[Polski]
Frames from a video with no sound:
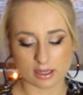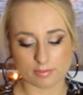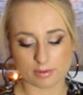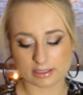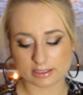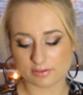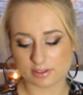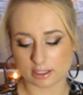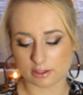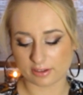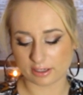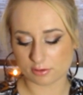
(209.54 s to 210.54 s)
Baletki e, w
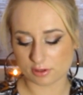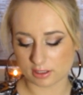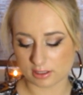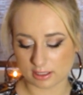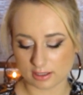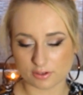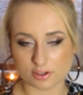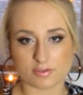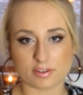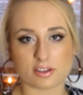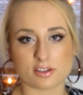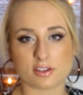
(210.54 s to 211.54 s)
Stradivariusie cena
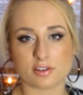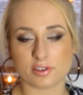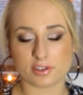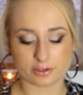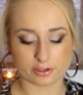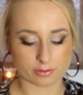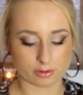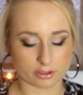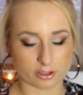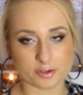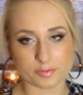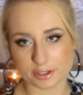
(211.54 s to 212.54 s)
wyjściowa to 190 zł,
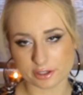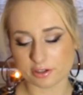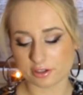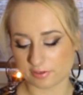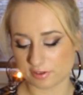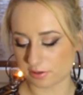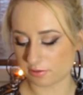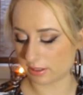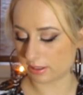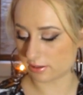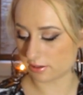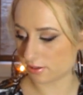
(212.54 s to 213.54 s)
89
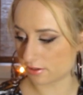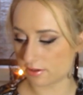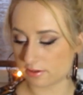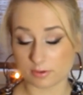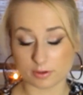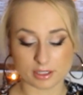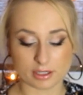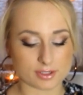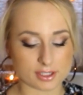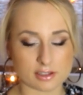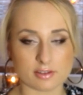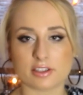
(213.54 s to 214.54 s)
dokładnie. To jest moim zdaniem
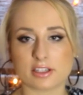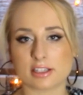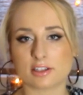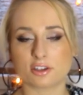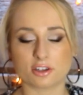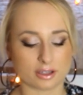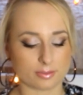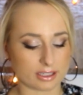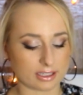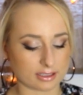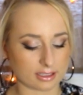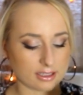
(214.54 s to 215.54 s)
zdecydowanie za drogo na
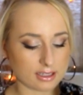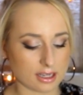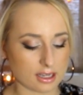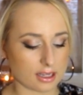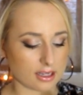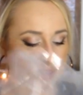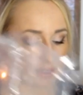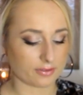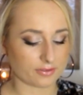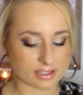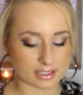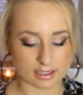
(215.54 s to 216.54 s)
baletki. Ja
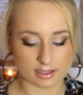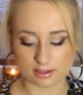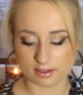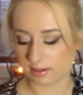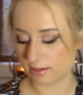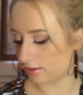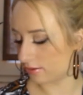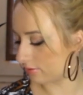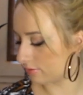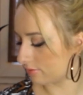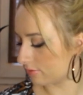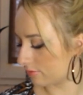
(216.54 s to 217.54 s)
nienawidzę, e,
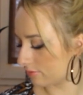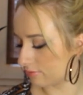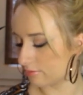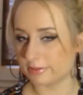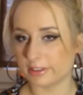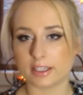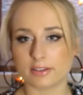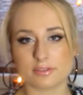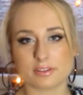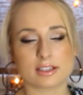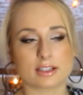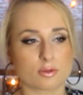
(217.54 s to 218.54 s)

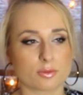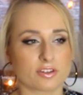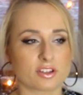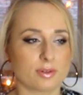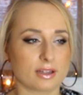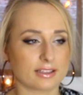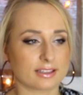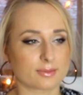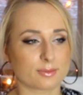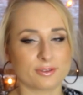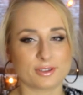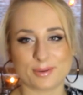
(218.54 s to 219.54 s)
nienawidzę kupować baletek
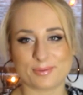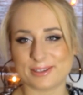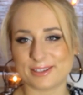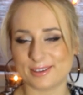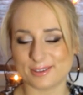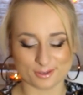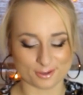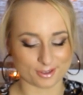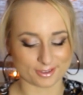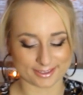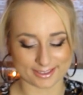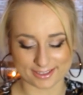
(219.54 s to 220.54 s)
powyżej 50
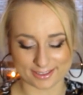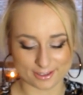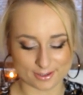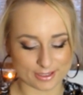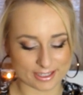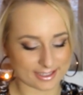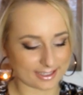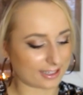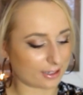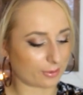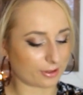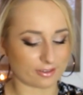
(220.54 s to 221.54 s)
zł, także to jest moja cena
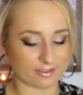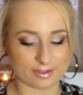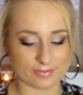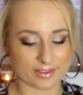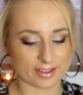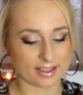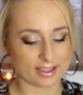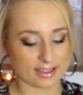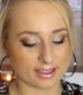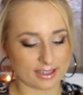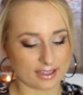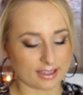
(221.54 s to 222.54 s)
oporowa.
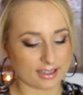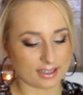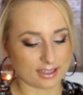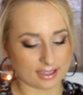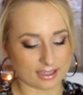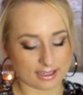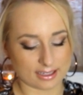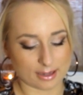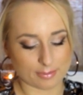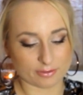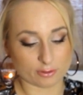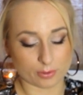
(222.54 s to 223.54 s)
E,
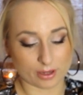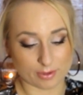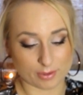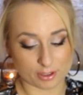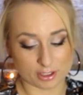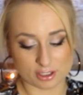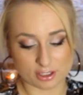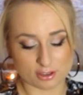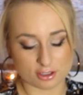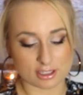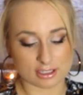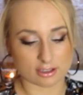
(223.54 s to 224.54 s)
najpierw kupiłam je mojej
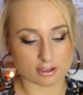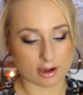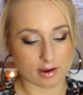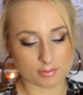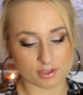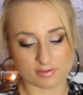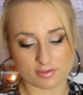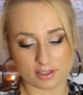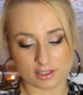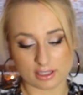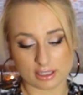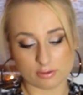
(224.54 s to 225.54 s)
siostrze, zakochałam się w
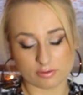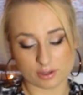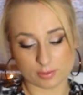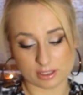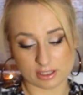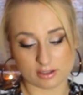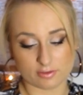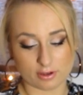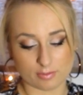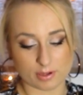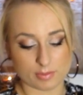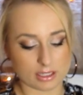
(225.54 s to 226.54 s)
nich i również
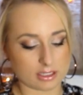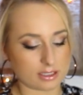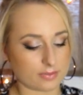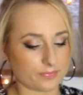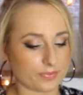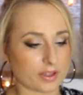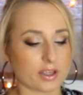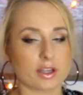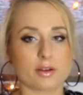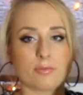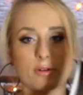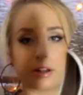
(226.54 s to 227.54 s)
postanowiłam je mieć.
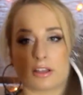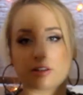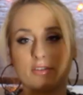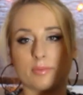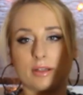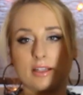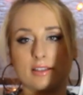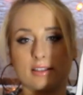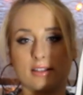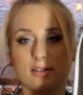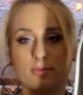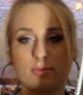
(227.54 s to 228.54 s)
Brokatowe
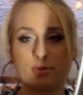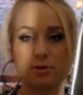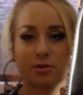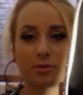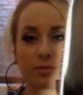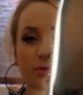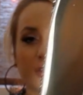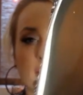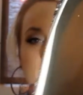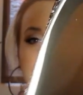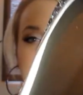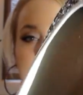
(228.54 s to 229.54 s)
baletki, po prostu buty jak...